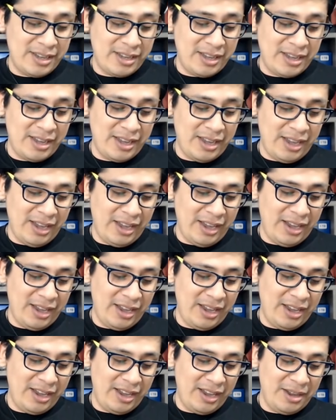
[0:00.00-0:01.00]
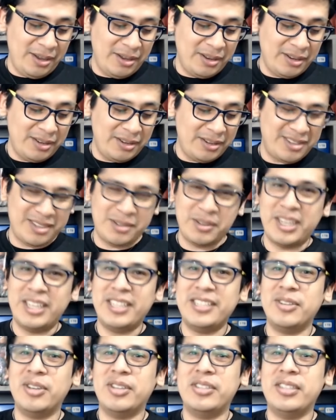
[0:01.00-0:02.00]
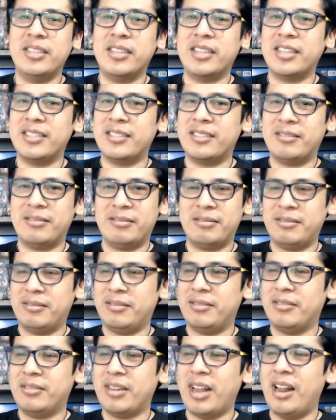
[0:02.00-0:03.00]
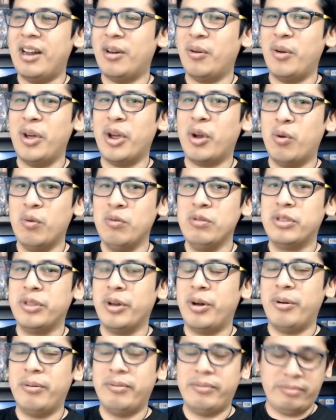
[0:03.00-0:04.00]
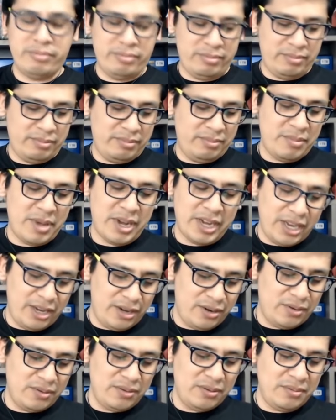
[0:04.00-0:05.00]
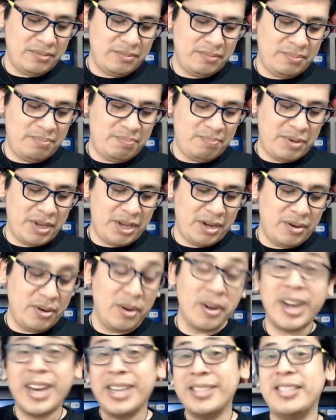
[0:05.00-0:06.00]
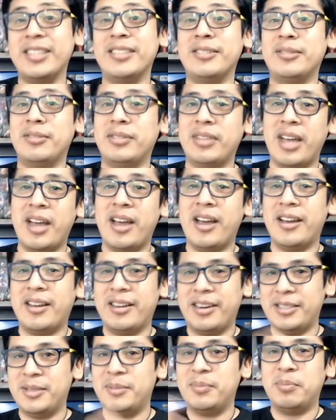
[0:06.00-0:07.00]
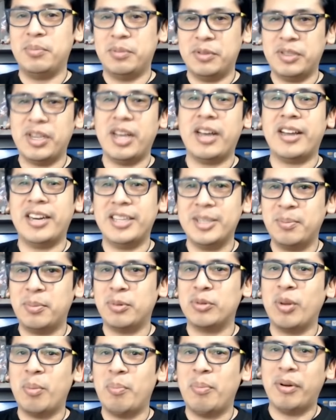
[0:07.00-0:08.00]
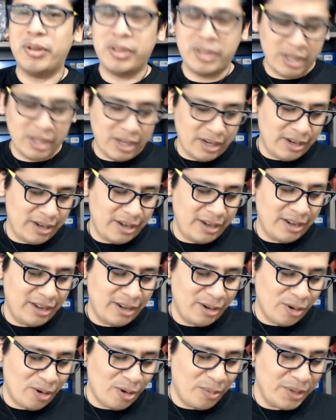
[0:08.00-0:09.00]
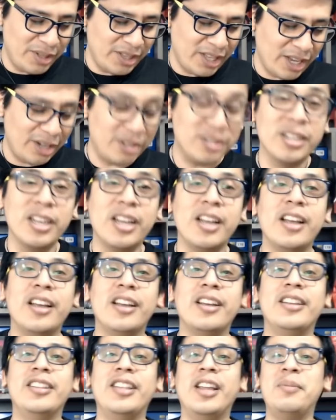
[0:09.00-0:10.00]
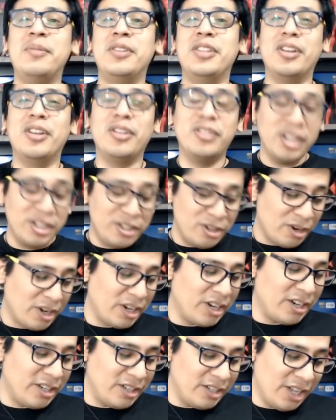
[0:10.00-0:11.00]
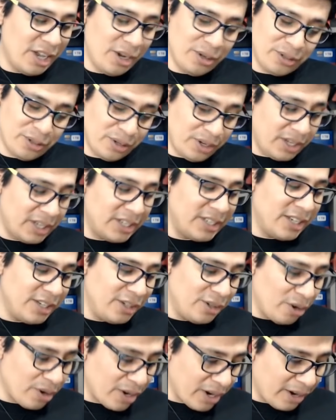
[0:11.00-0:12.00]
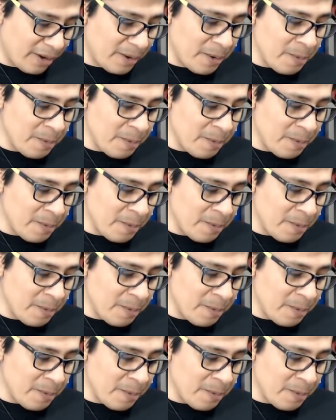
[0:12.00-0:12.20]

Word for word: Eh, quise decir que es algo de culto, imagino. Pero gracias, o sea, gracias, o sea, gracias por tu aporte en los comentarios del video del Joker, de los orígenes del Joker.